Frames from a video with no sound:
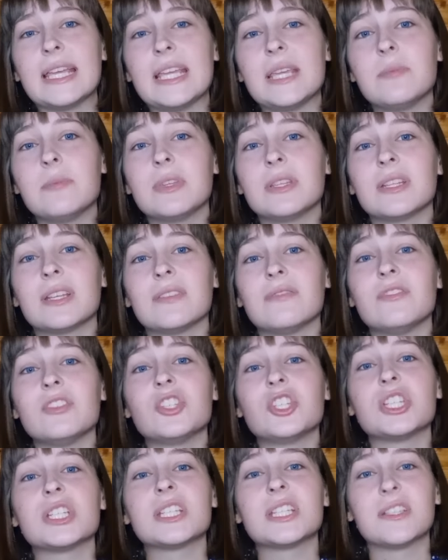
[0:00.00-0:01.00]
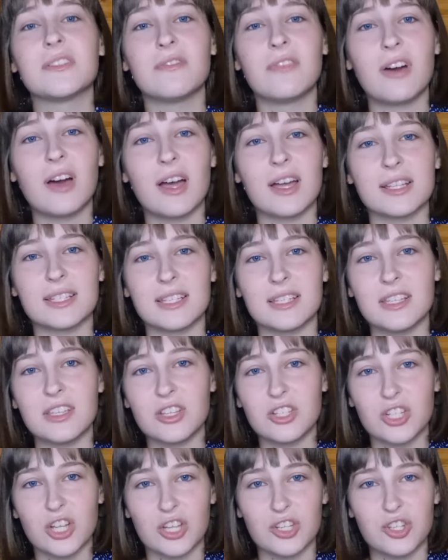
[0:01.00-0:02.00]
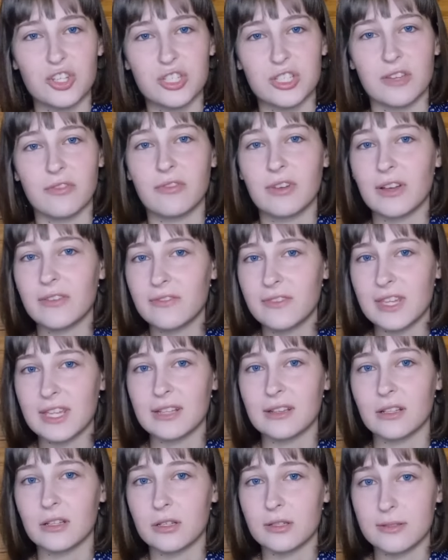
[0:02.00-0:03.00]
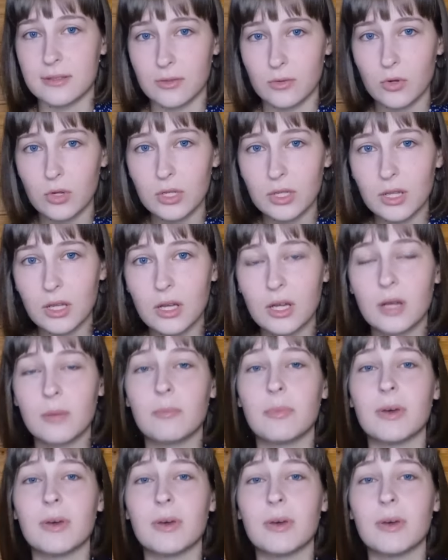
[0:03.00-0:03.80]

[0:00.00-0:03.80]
Именно вещества, содержащиеся в кофейных зернах,